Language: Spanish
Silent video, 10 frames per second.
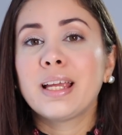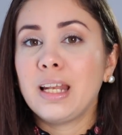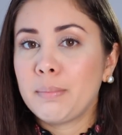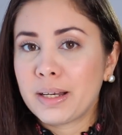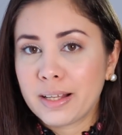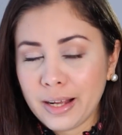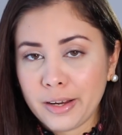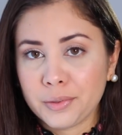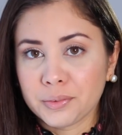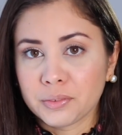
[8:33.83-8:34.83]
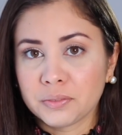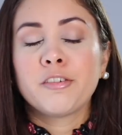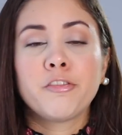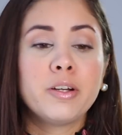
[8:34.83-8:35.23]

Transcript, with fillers: que la marcaron.